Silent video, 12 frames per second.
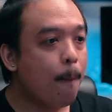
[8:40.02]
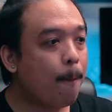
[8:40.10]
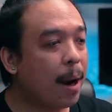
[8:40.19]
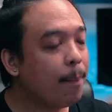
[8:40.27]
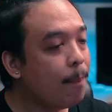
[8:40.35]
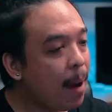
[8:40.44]

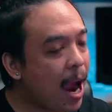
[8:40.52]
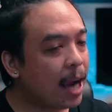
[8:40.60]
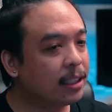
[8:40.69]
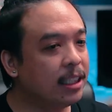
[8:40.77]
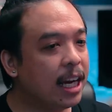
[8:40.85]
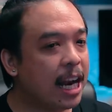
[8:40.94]
มันมาก
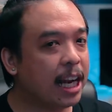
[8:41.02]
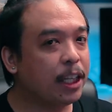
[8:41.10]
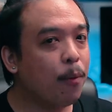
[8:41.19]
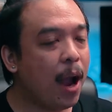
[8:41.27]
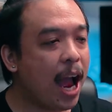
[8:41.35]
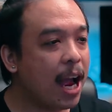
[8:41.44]
ถึงขนาด
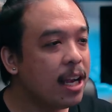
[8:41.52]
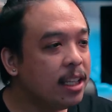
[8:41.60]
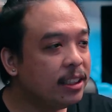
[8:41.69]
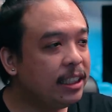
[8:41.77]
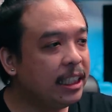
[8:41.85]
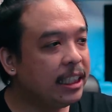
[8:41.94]
ที่ว่า
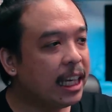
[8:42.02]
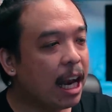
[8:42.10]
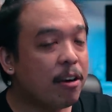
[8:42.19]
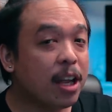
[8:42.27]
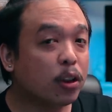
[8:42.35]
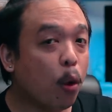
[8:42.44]
จริงๆแล้
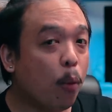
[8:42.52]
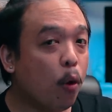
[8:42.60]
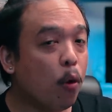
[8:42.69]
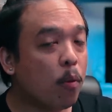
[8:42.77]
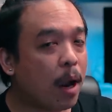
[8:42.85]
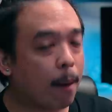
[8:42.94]
วเนี่ยตัวพุ่ง